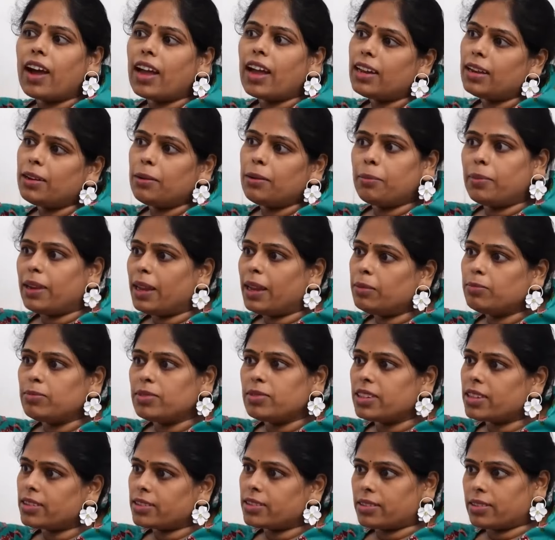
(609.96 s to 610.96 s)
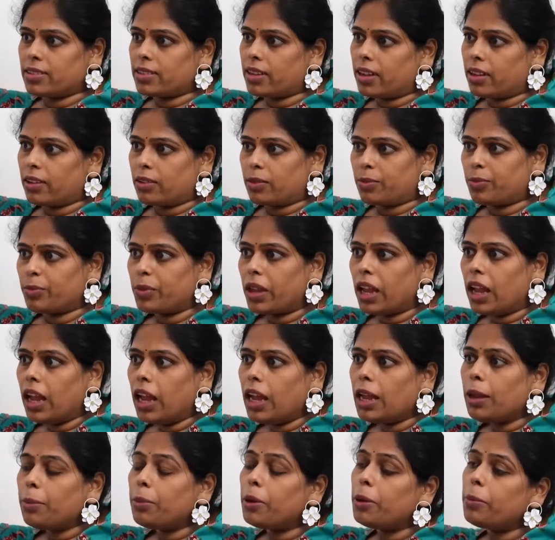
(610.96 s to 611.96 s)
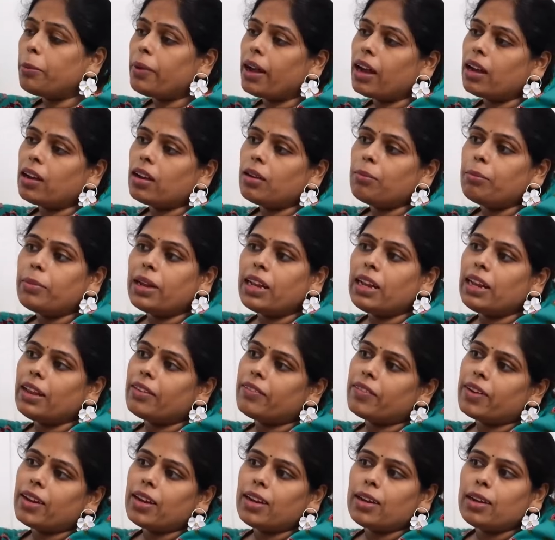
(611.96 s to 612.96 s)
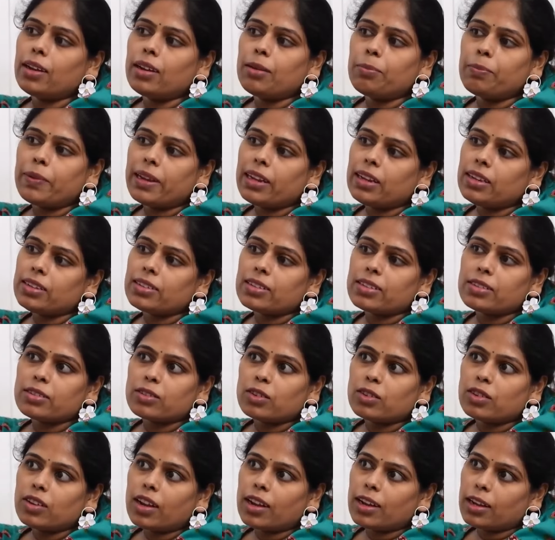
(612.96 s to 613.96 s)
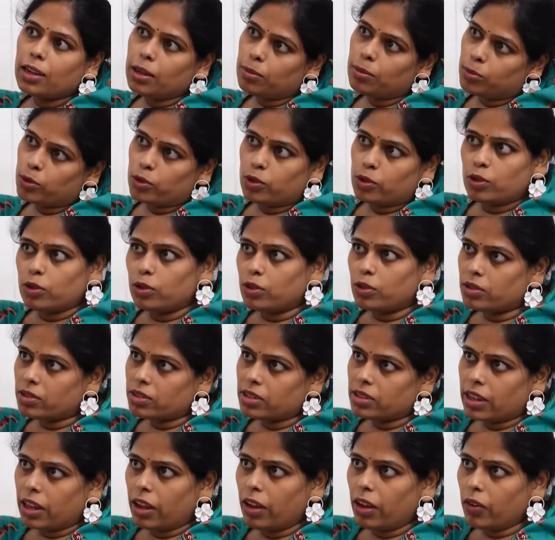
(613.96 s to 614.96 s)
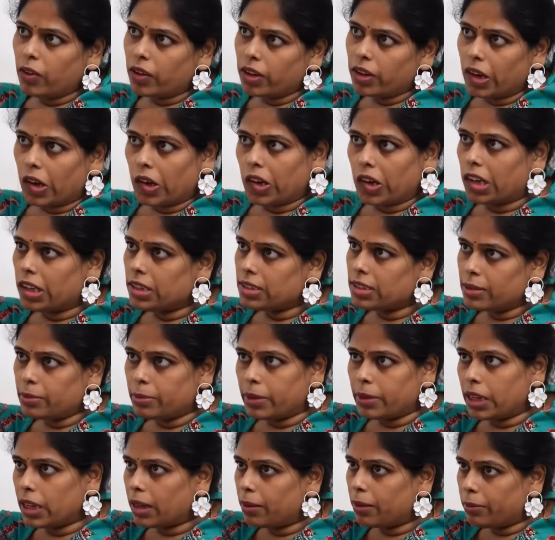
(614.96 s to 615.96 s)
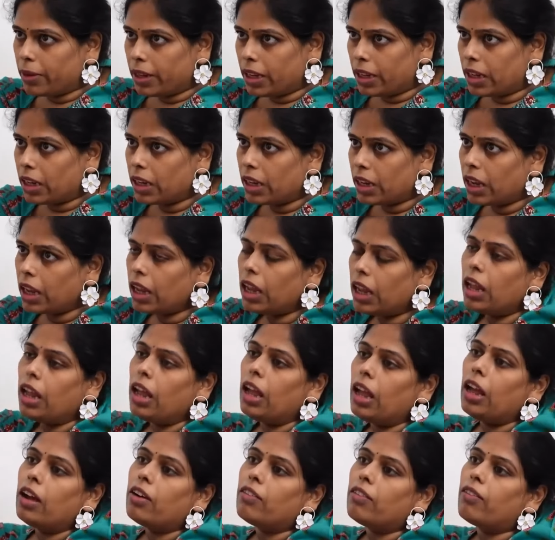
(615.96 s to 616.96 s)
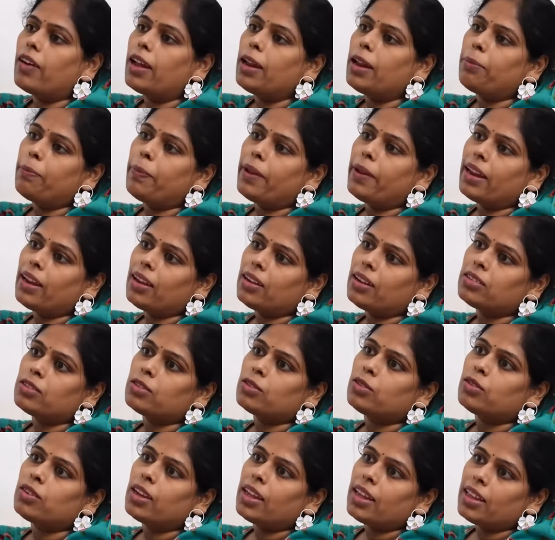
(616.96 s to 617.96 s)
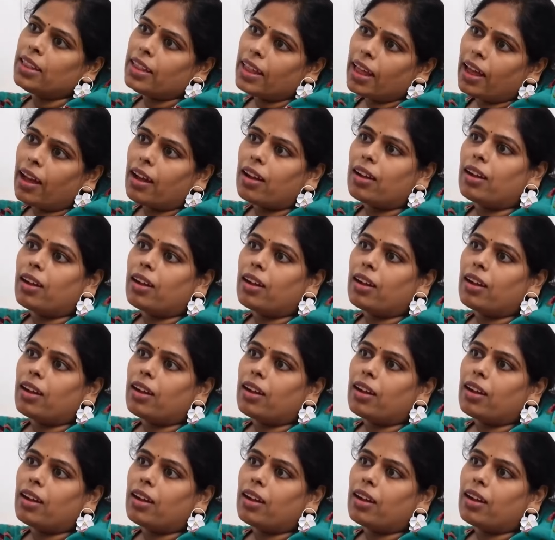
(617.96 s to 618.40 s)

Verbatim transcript: వాళ్ళని బ్లేమ్ చేస్తున్నారు ఇప్పుడు మా అమ్మాయిలు ఎవరైనా పెళ్లి చేసుకోవడానికి ముందుకు వస్తే ఒక నాన్ డిజేబుల్ కమ్యూనిటీ వాళ్ళ పేరెంట్స్ కూడా ఇదే